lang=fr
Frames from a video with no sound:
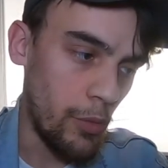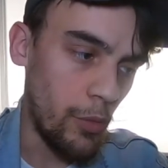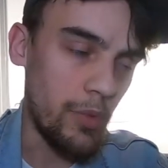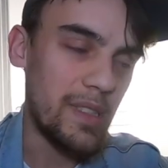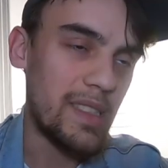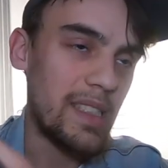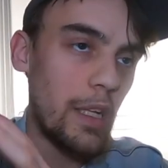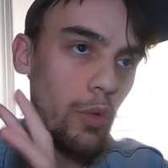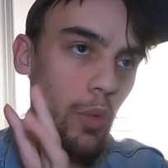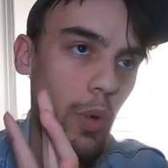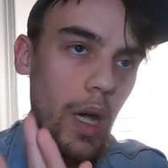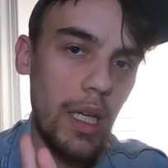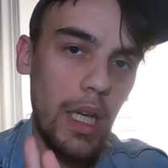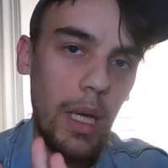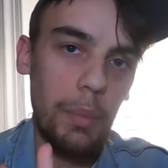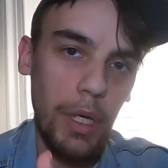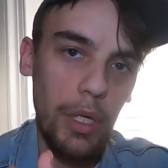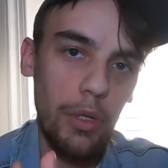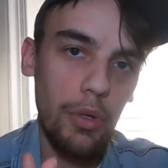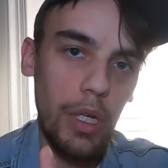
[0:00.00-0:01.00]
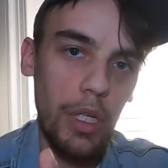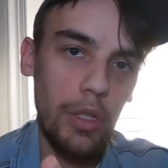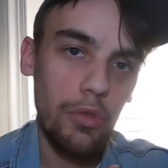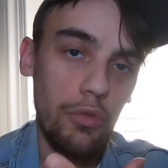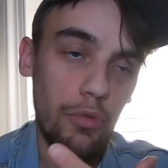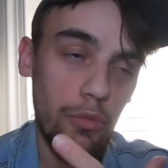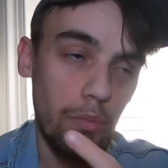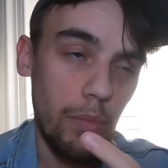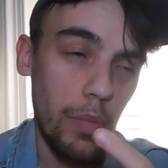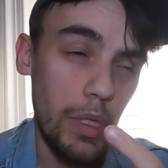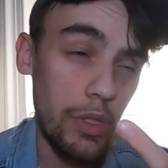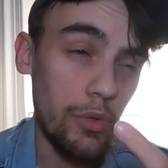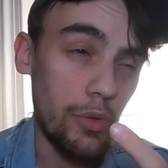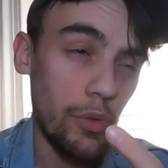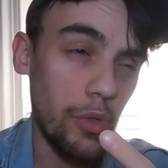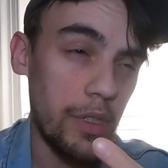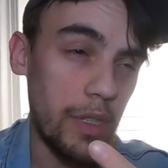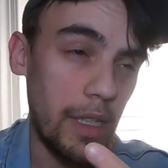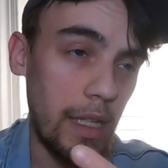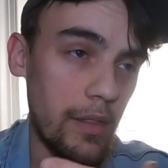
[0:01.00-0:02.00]
On s'éloigne a priori d'une maison de
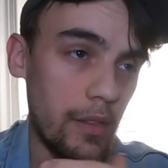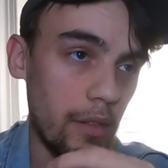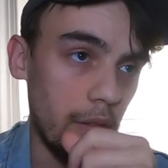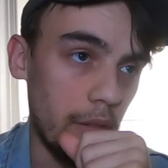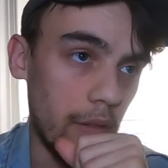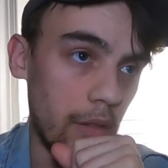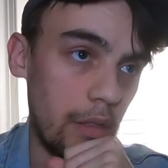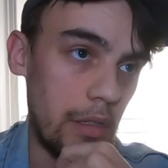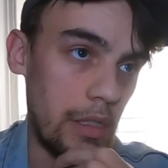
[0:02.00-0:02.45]
retraite euh,